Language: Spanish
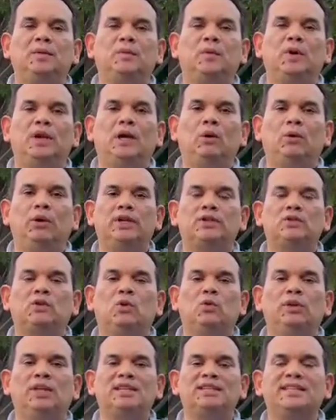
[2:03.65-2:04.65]
tipo de labores
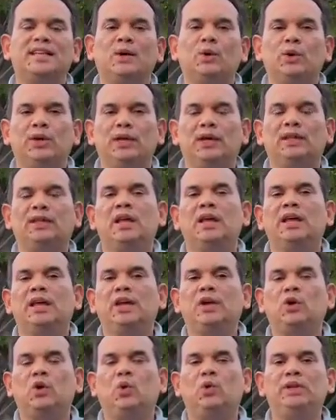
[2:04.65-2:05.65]
con una seguridad
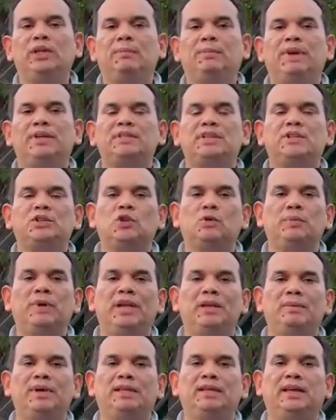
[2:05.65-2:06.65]
y con una precisión
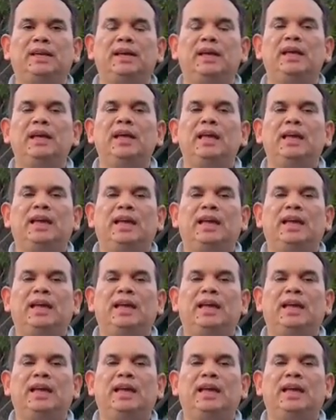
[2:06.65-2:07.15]
milimétrica